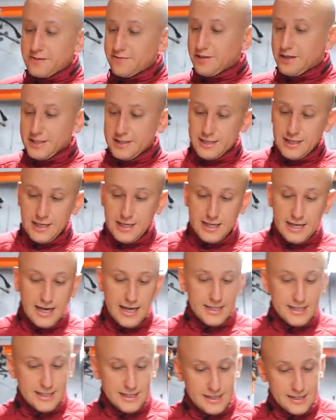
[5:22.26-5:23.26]
на двигателе
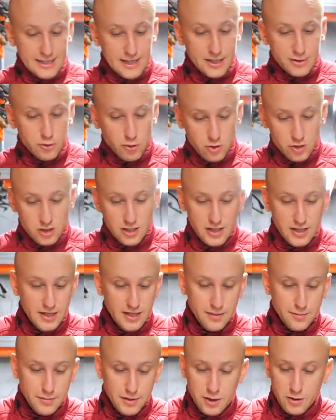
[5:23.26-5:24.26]
Chrysler надежные,
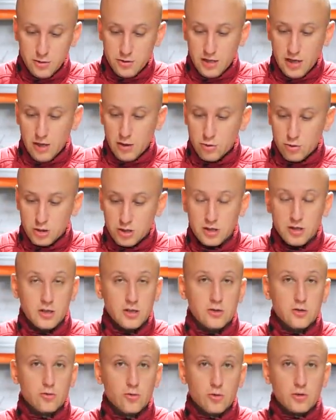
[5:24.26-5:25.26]
имеют хороший
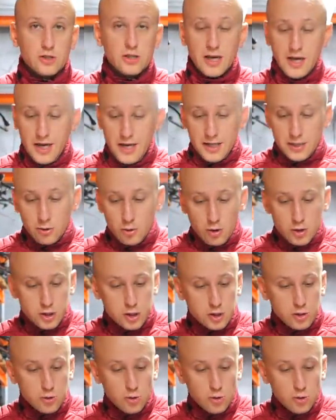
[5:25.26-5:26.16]
ресурс. Но